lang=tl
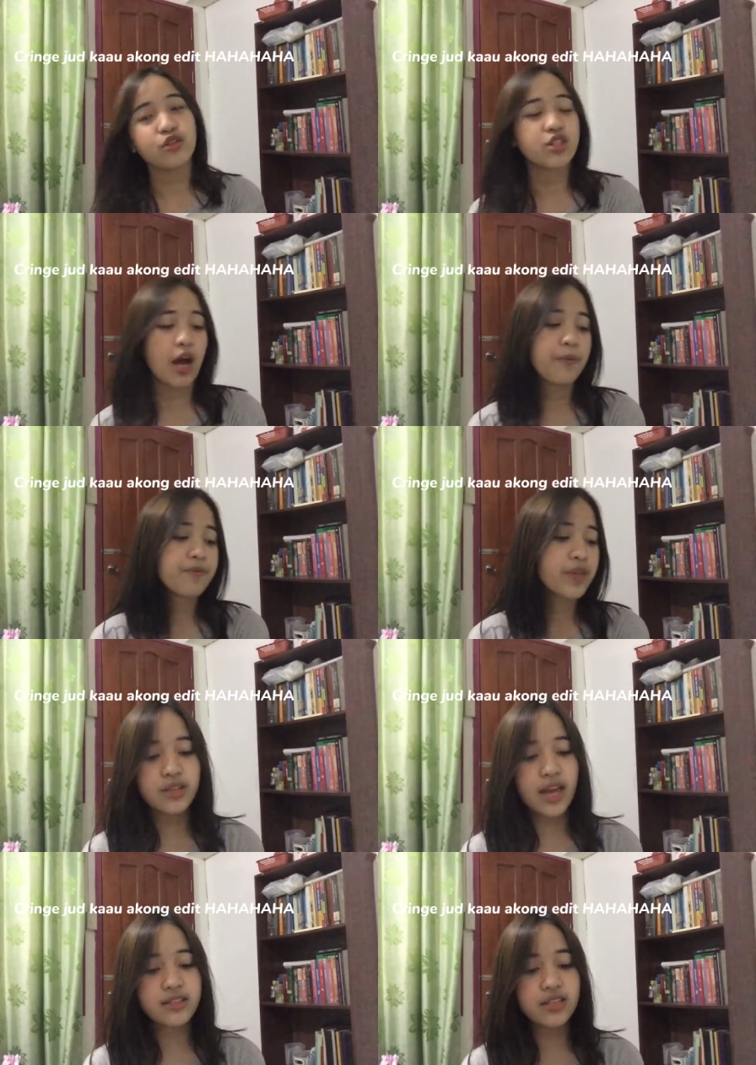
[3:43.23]
to siya.
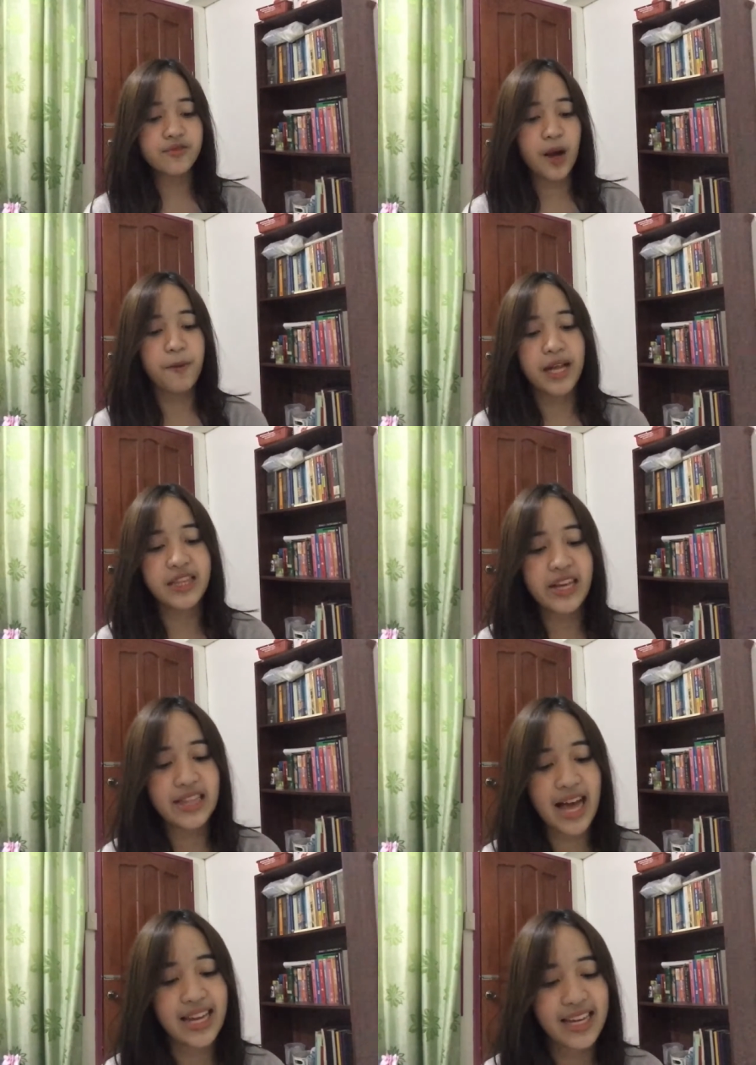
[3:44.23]
Next is from Ate
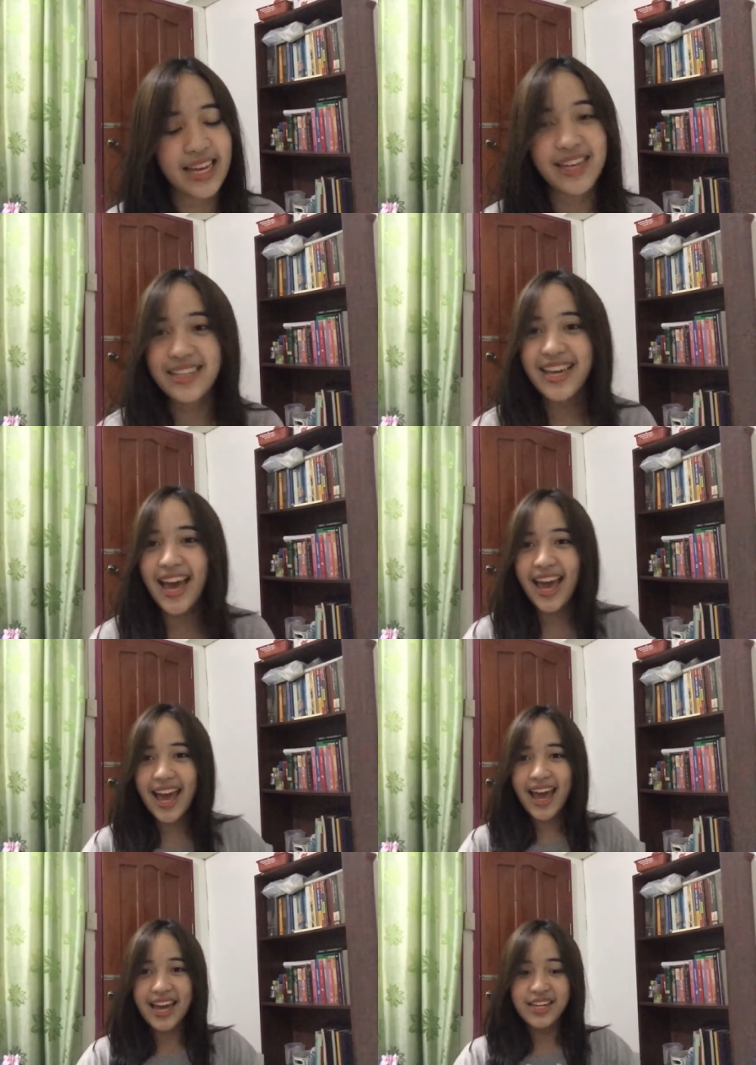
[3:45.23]
Glaye.
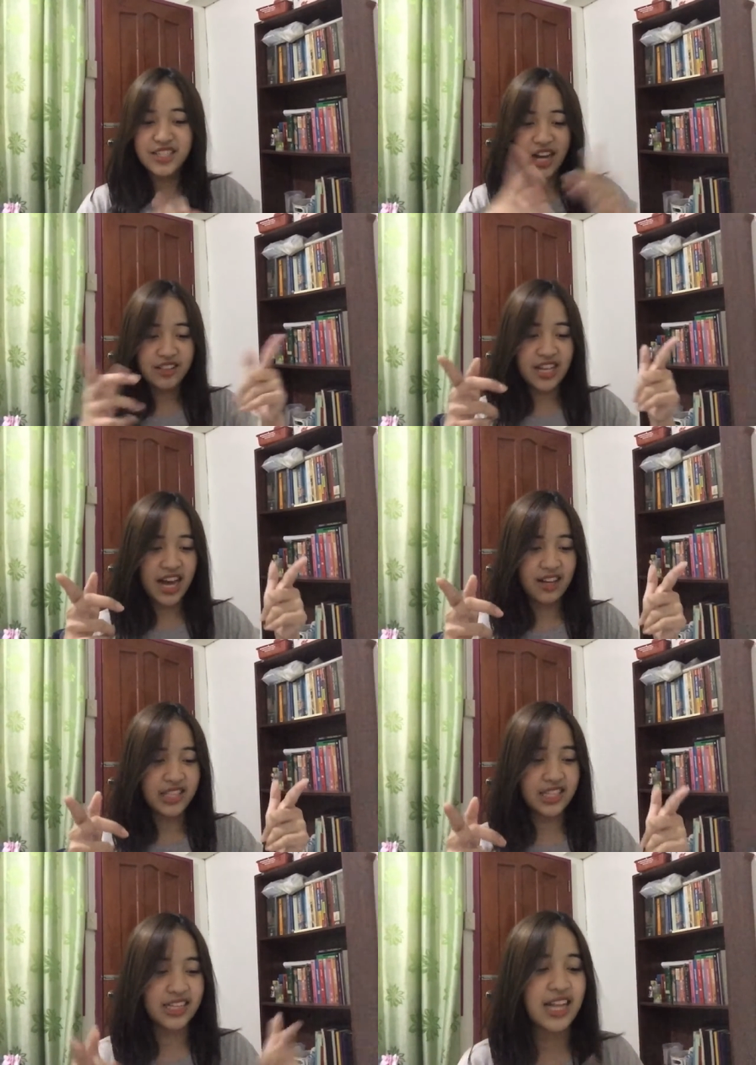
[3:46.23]
Yay! Shout
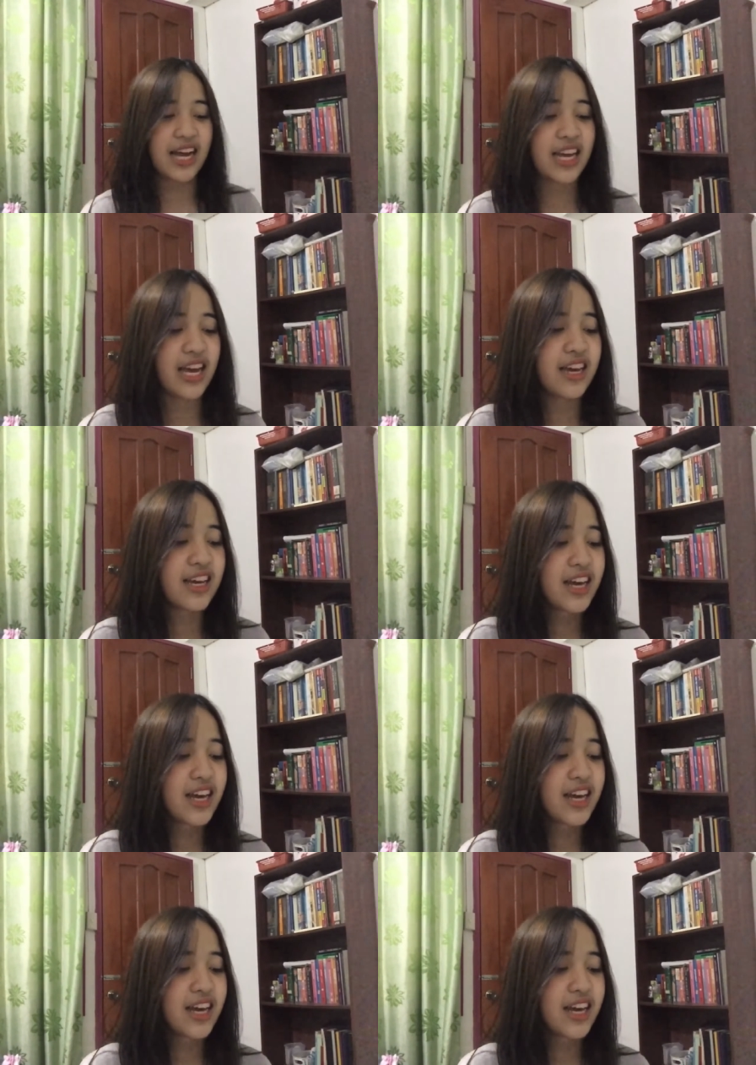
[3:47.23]
out, Ate Glaye.